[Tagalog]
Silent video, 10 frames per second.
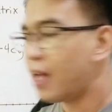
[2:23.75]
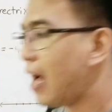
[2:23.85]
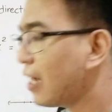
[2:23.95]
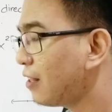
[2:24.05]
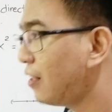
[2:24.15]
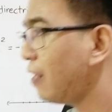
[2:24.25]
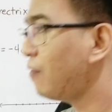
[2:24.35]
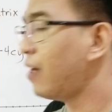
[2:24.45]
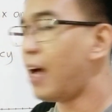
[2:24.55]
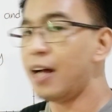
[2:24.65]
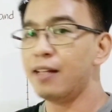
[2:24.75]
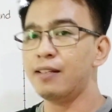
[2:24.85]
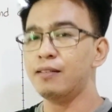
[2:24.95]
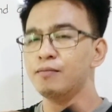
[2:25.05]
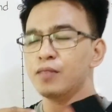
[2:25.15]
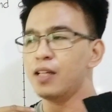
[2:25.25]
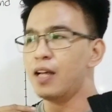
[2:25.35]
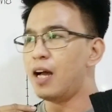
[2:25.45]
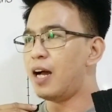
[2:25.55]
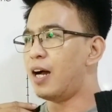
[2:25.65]
Ang, ang,
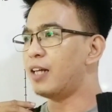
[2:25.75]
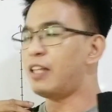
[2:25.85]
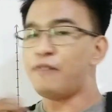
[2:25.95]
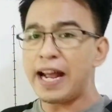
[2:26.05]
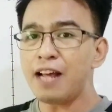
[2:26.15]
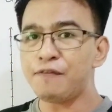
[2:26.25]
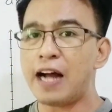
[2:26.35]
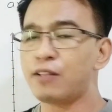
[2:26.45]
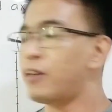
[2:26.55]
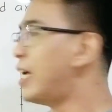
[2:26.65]
ang defining factor